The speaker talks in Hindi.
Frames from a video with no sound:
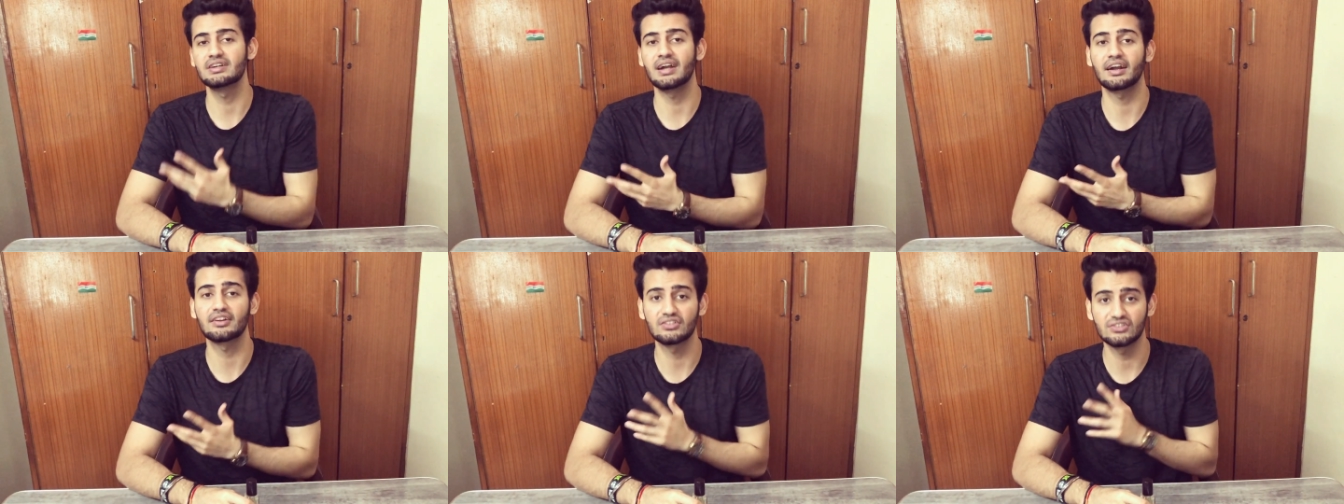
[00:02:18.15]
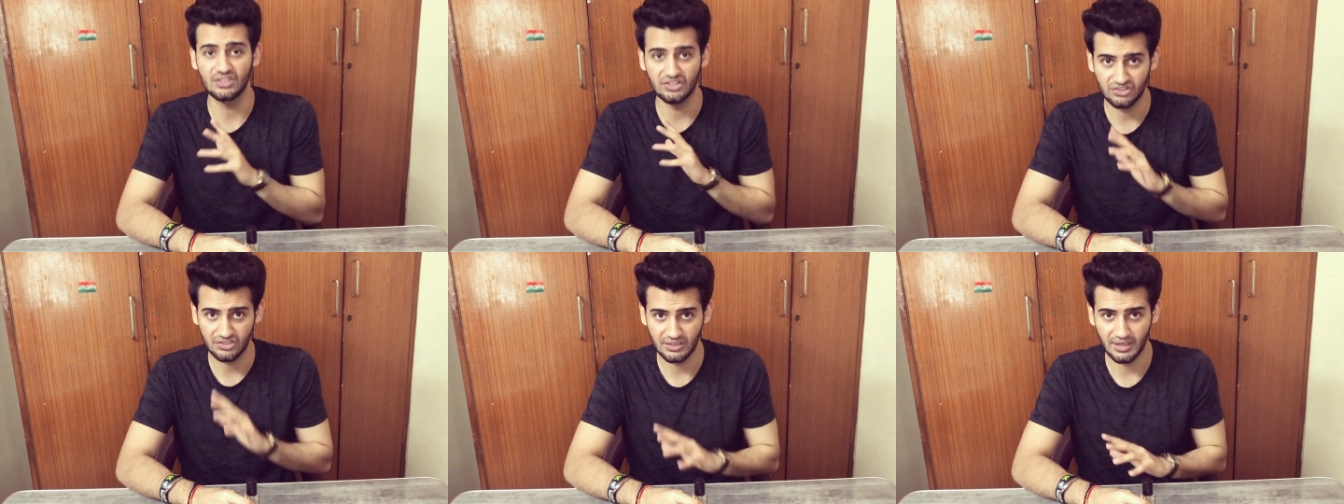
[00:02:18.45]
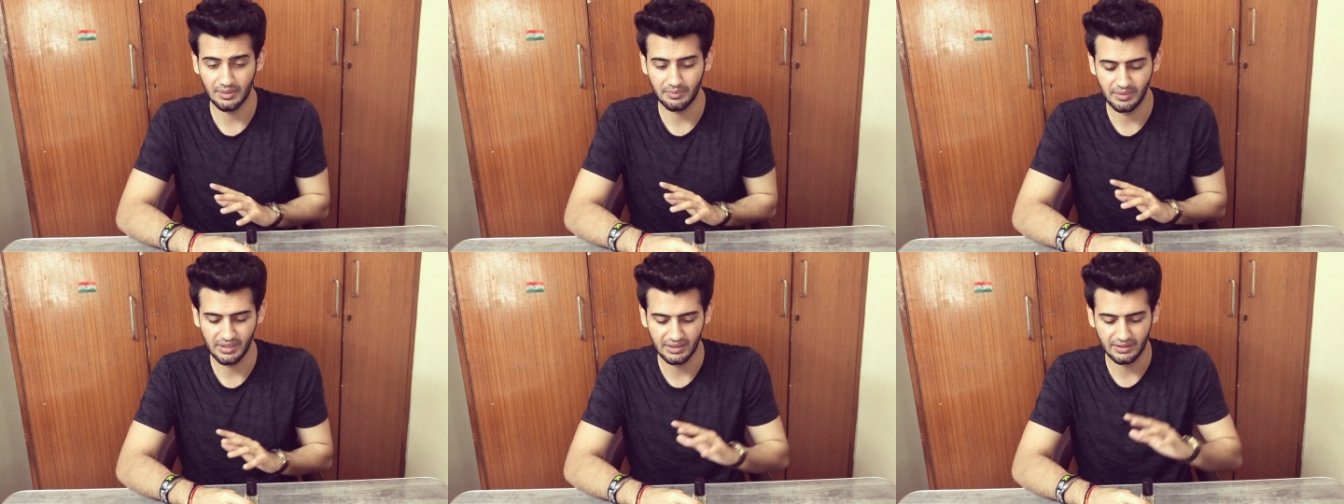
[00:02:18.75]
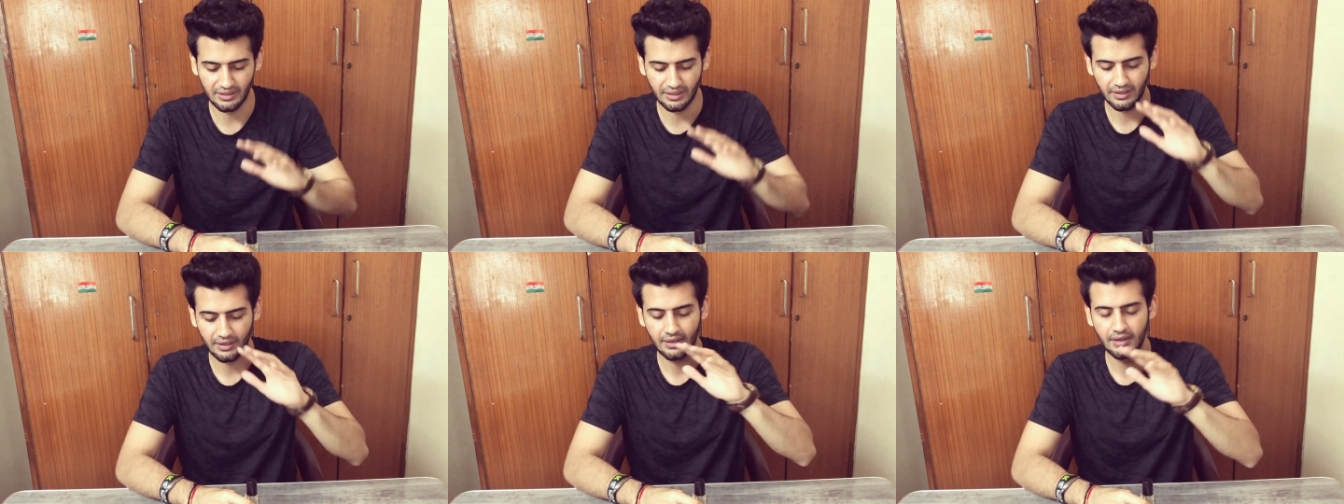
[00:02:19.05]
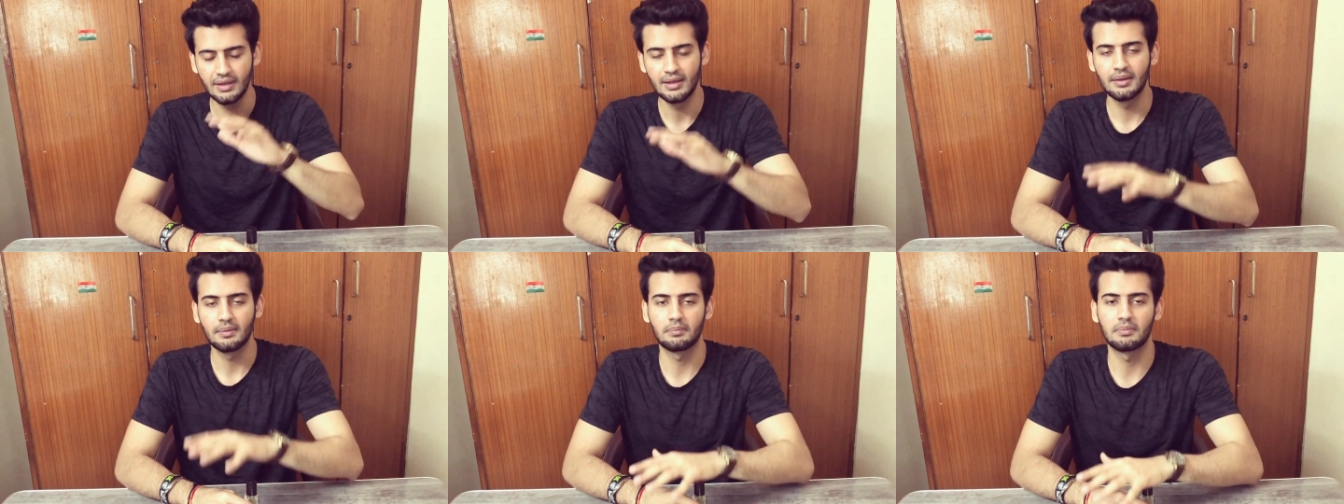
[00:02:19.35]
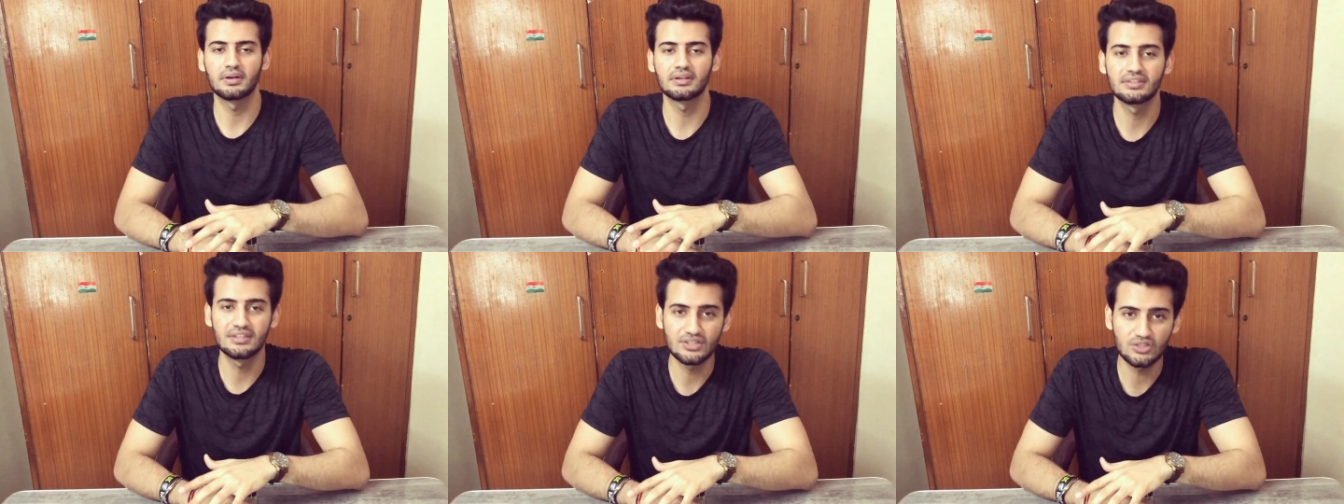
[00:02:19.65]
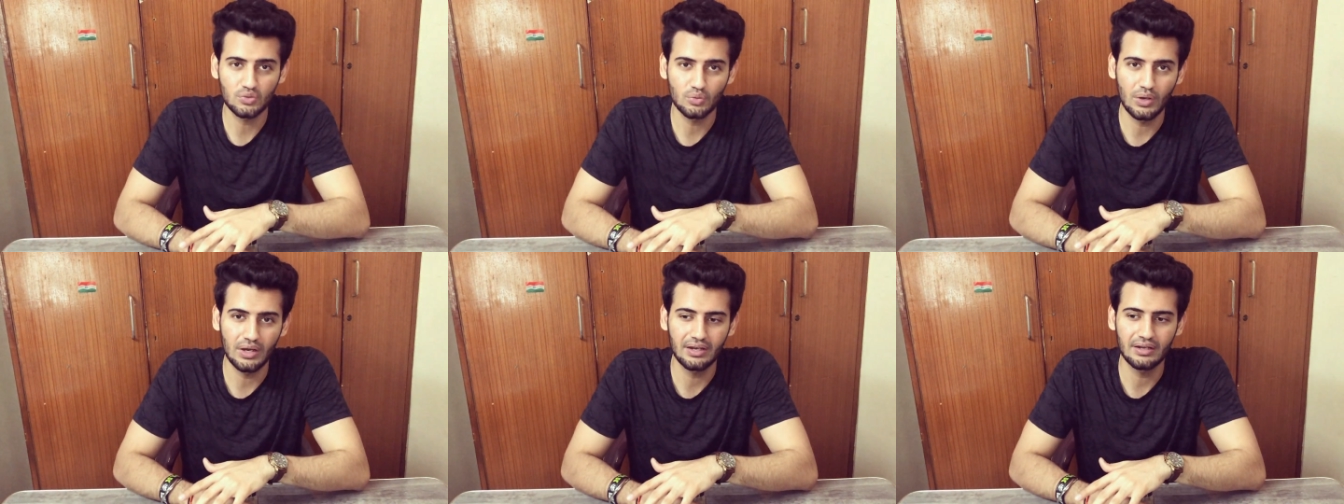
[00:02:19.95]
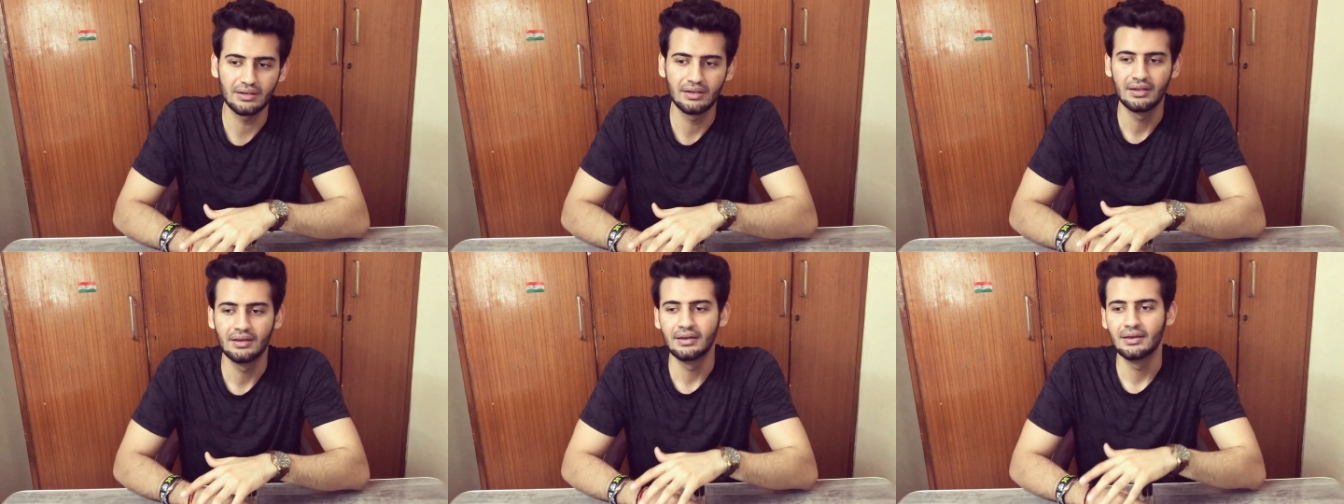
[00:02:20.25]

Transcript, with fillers: रिएक्शन अच्छे नहीं मिलते बट दिस वन